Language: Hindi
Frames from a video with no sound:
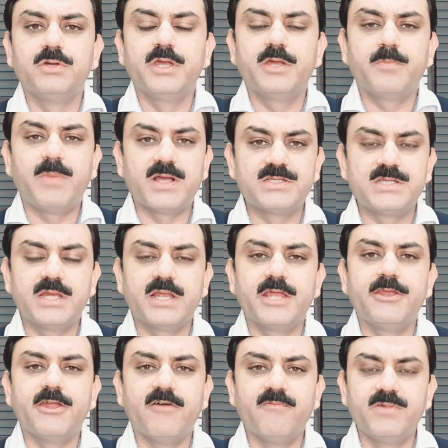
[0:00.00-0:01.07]
एक पाकिस्तान
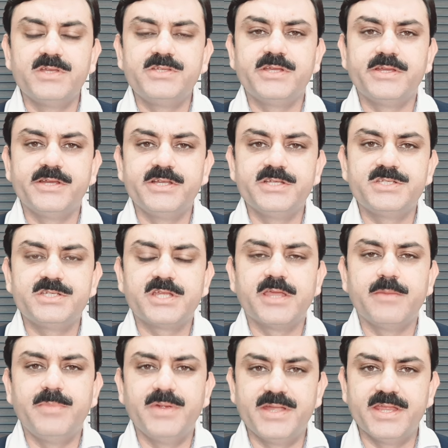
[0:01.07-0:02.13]
के नामवर जर्नलिस्ट
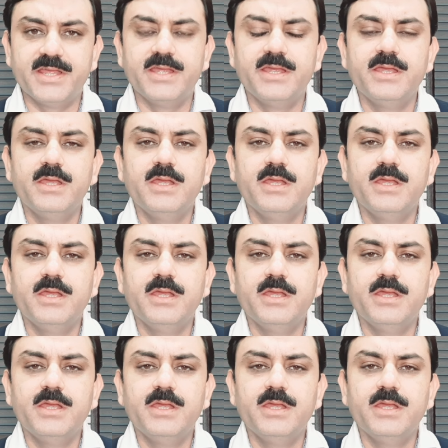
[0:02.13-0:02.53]
के बेटे